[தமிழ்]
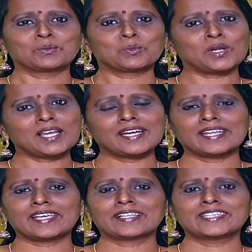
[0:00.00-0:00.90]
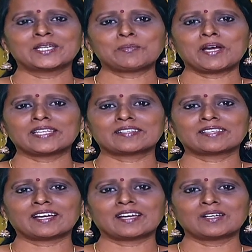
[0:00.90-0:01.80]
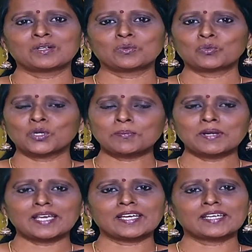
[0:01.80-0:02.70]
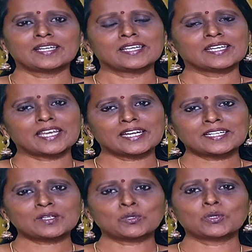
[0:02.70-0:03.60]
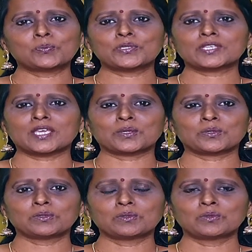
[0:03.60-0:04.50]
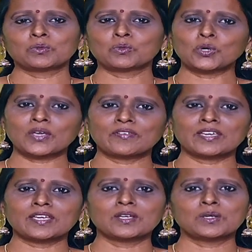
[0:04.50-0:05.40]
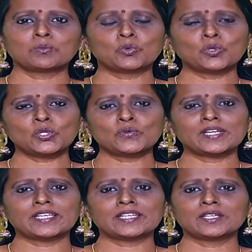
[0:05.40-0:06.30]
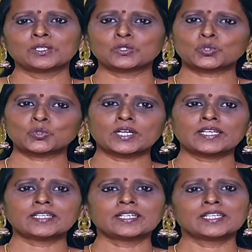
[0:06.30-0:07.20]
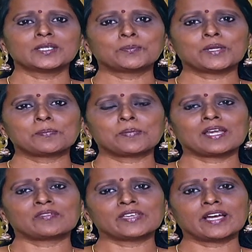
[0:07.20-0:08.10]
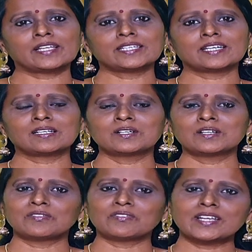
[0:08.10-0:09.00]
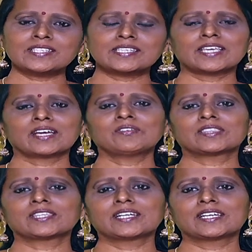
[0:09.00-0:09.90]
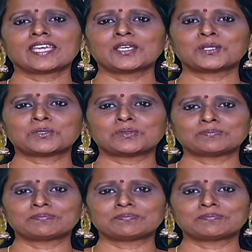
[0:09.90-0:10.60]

உடல் எடை அதிகமா இருந்தா உடம்புல கெட்ட கொழுப்பு சேரும் கூடவே மூட்டு வலி சுகர் இப்படி பல வியாதிகள் வரிசையா வந்துகிட்டே இருக்கும்